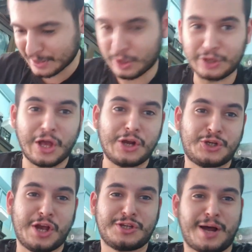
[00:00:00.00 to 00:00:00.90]
E, her
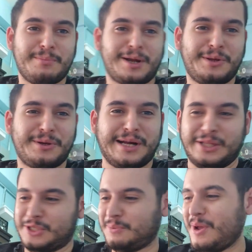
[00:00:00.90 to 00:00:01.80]
şey zamlanıyor
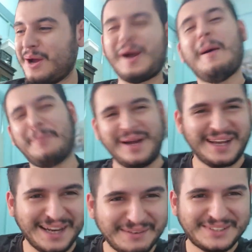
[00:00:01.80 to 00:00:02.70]
kardeşim.
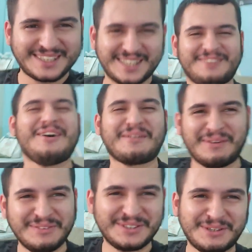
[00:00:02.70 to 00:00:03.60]
Kampanyayla bisiklet
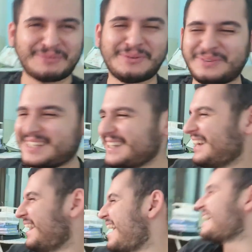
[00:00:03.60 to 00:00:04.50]
vermemiz yok mu peki?
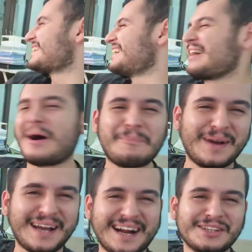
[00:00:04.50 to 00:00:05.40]
Her şeye
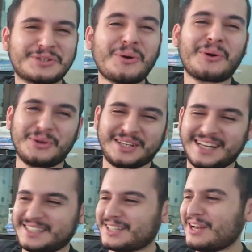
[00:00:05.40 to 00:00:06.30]
kampanya artık çok kötü
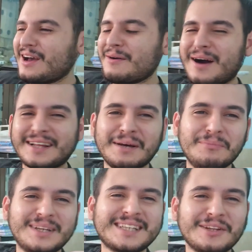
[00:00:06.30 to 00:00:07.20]
alıştık. Adam
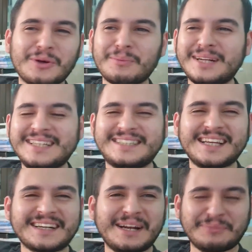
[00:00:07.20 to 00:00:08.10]
mesela normal
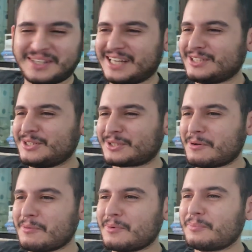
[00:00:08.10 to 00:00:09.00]
Instagram'da geziyor
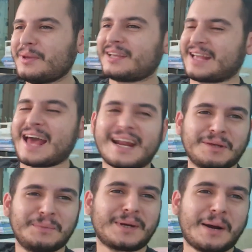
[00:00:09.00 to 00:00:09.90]
tamam mı? Bir,
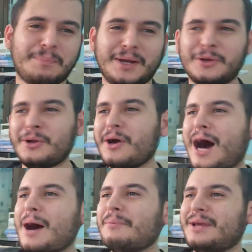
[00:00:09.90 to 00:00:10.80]
herhangi bir kampanya görüyor
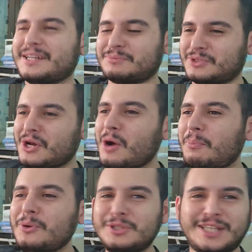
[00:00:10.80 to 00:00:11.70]
abi yazmış.
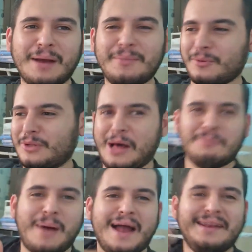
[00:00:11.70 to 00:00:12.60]
Bunu sen mi?
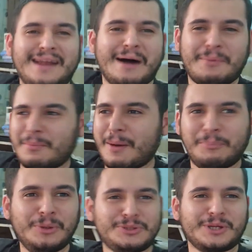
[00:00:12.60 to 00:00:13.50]
Ulan ben ne yapıyorum lan
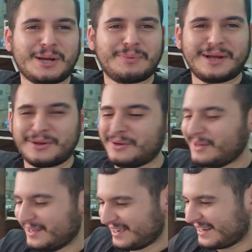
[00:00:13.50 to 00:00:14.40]
buzdolabı lan o.
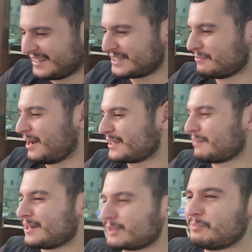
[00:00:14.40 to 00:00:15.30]
Kardeşim
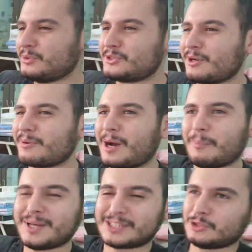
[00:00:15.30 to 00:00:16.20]
adam artık buzdolabı
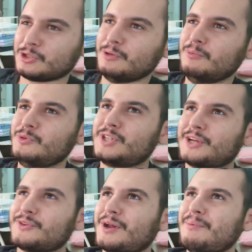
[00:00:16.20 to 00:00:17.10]
kampanyasını diye
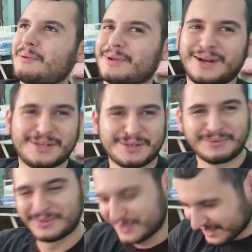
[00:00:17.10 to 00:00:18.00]
Mücahit Oray mı yaptı lan acaba
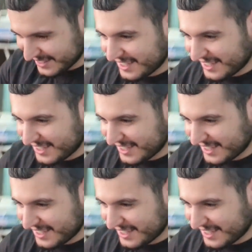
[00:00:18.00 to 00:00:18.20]
bunu diye.